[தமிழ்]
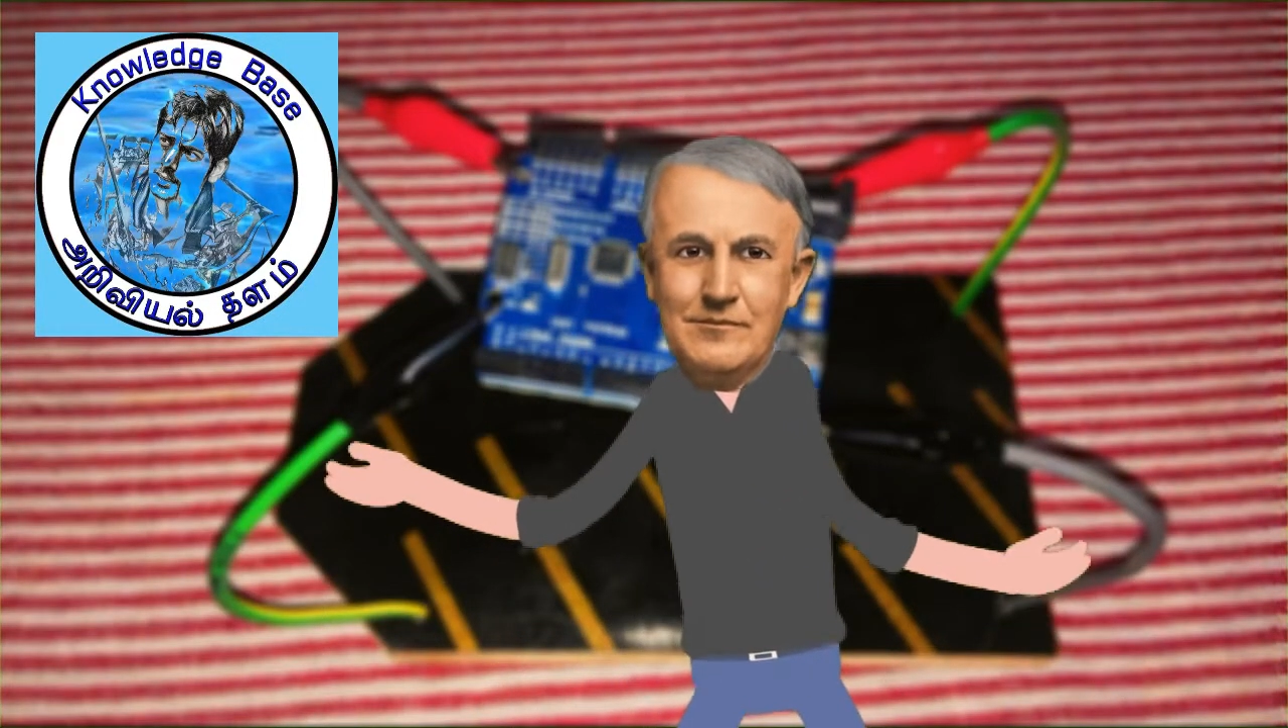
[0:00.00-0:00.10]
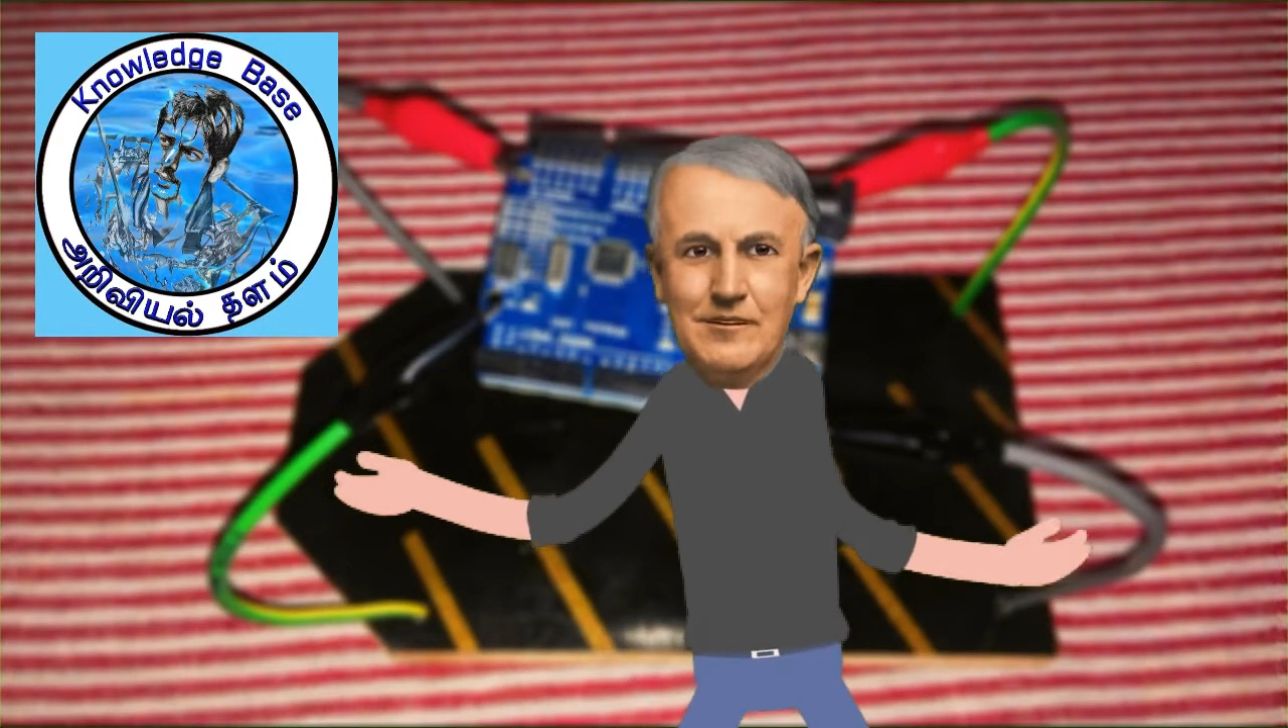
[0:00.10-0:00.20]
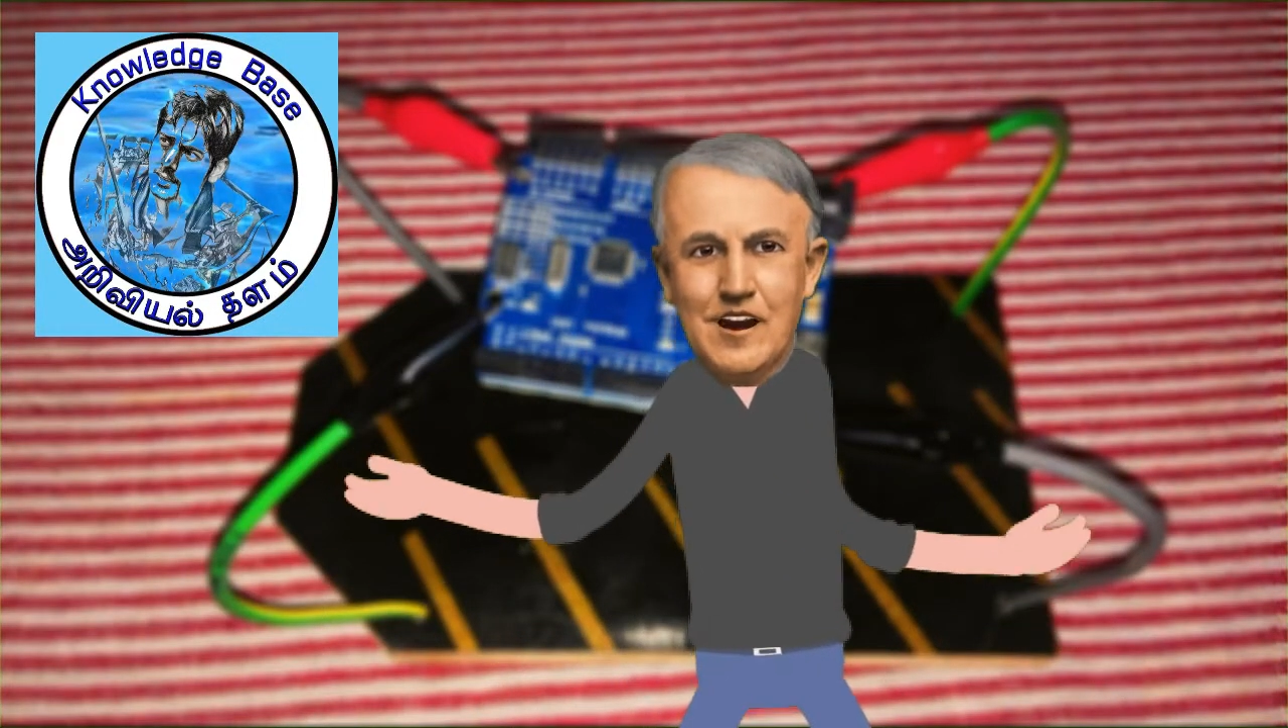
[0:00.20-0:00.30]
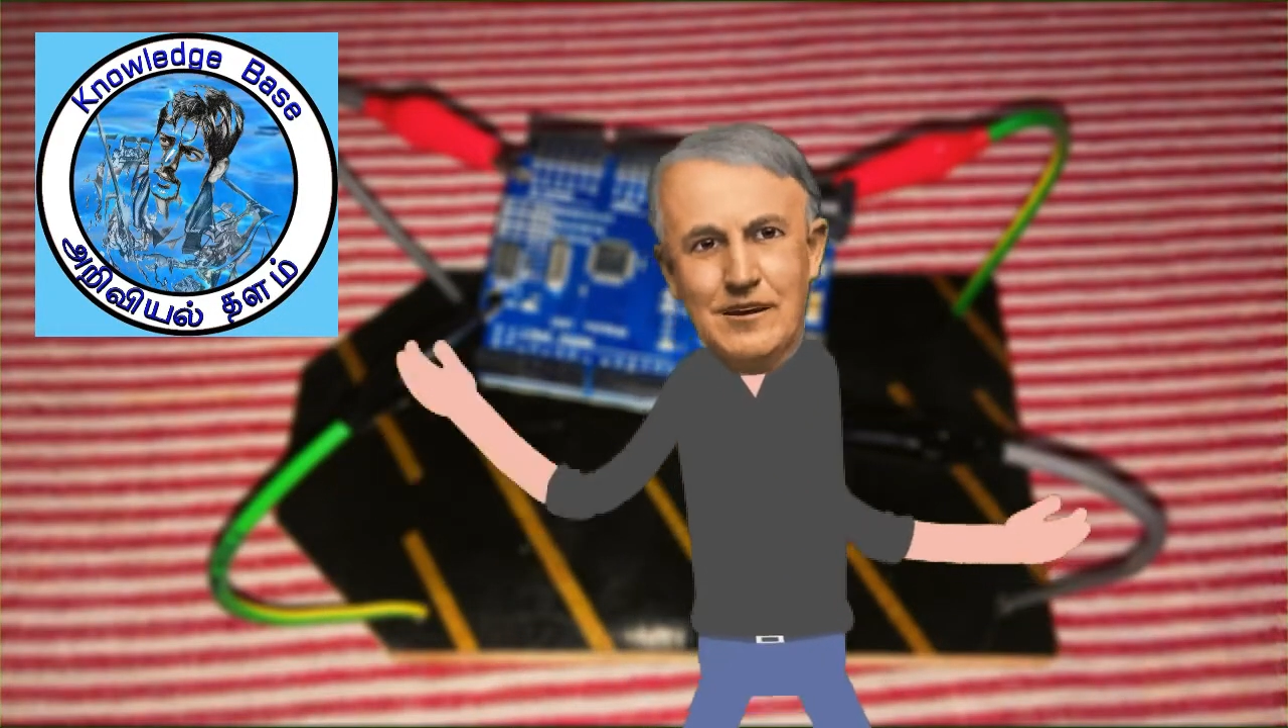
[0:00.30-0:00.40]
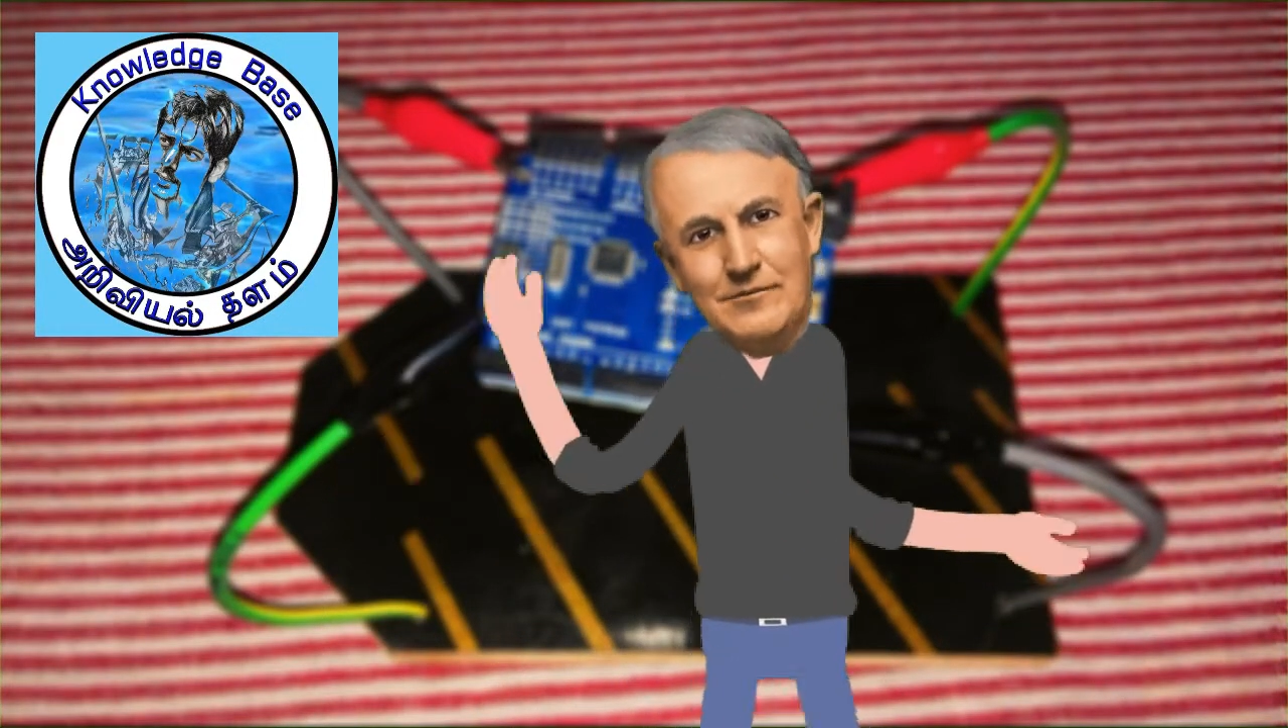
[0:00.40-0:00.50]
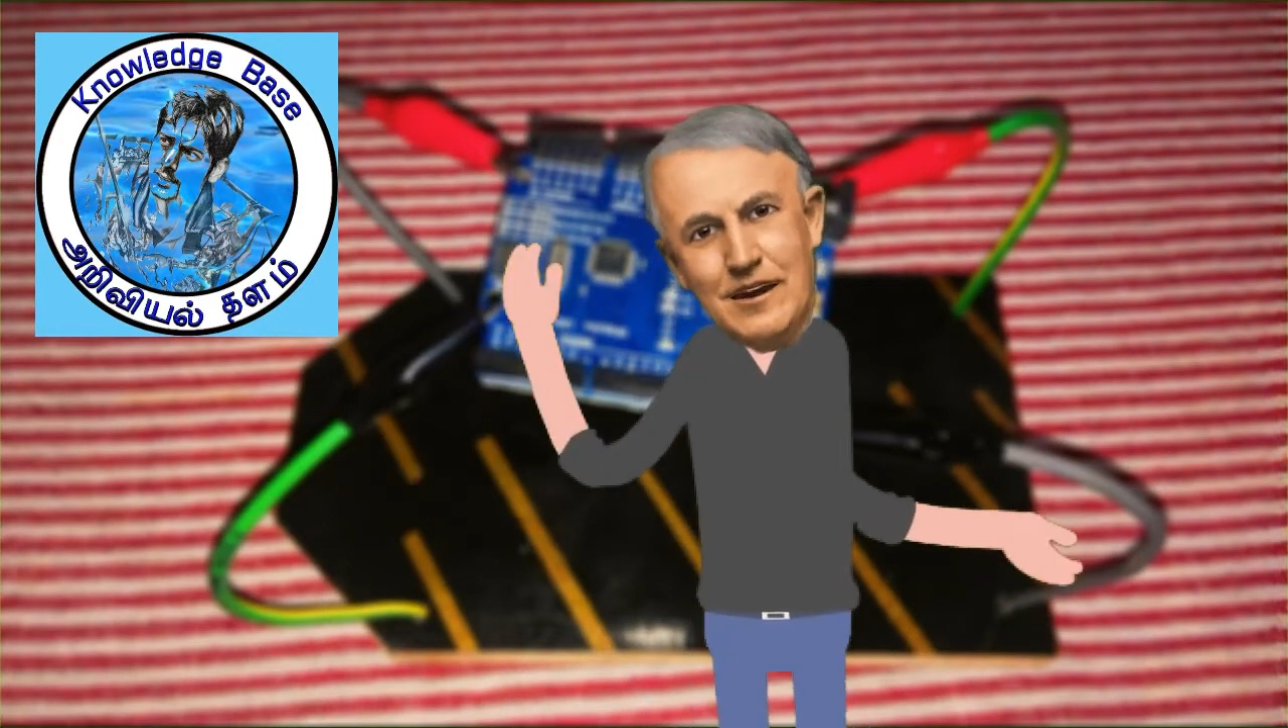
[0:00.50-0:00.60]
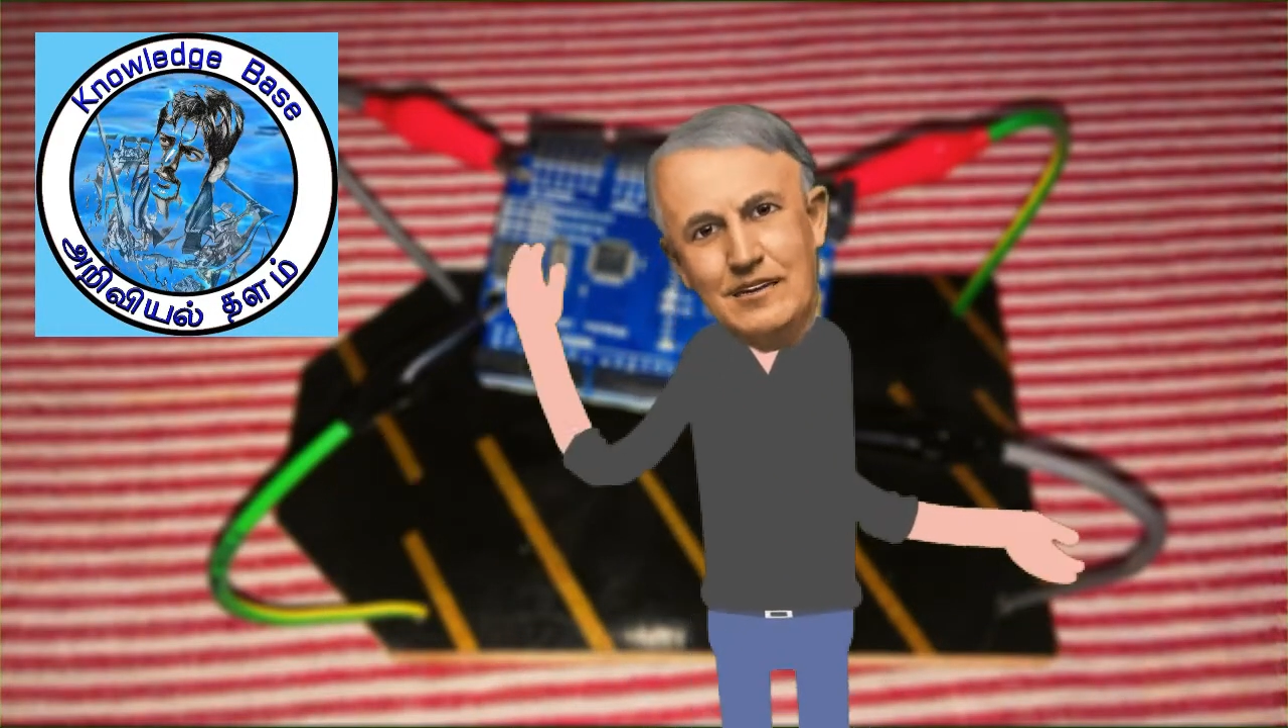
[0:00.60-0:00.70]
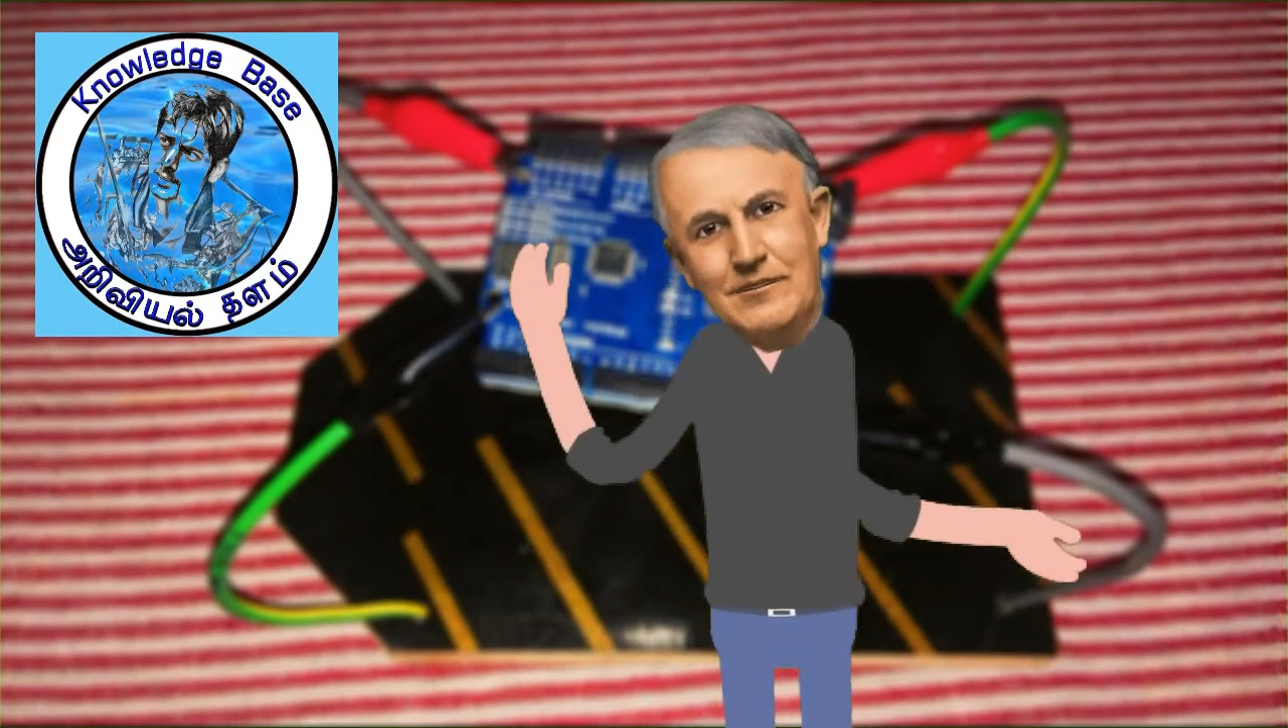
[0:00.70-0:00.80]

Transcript: நாலேஜ் பேஸ்